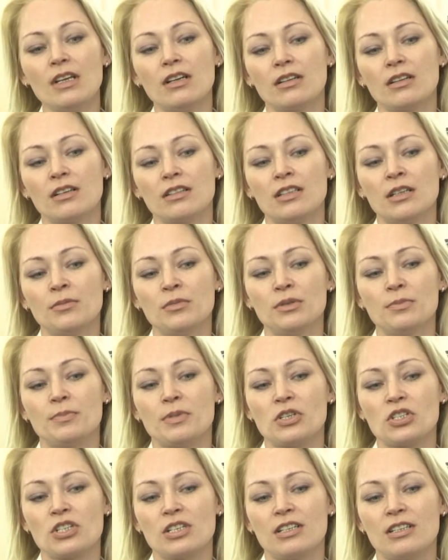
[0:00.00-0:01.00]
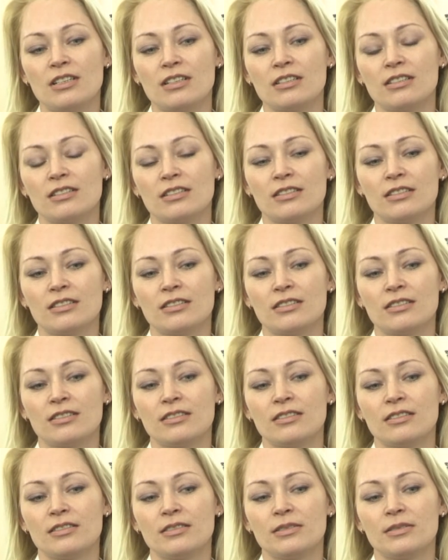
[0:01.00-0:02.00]
Когда мы пришли
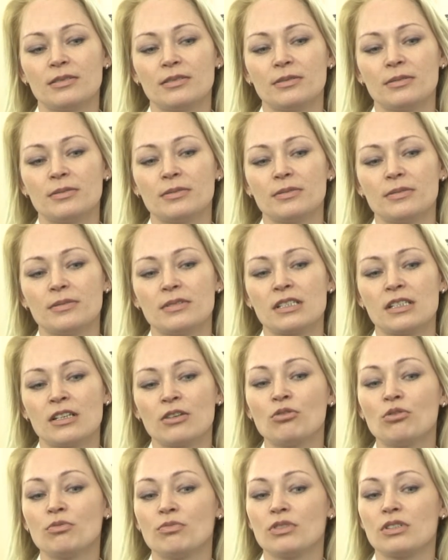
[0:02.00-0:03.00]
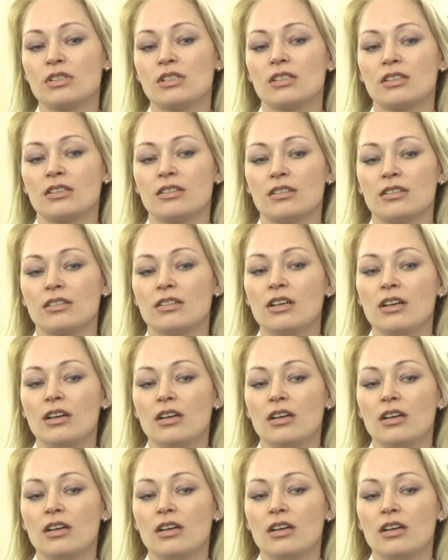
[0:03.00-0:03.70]
э, знакомиться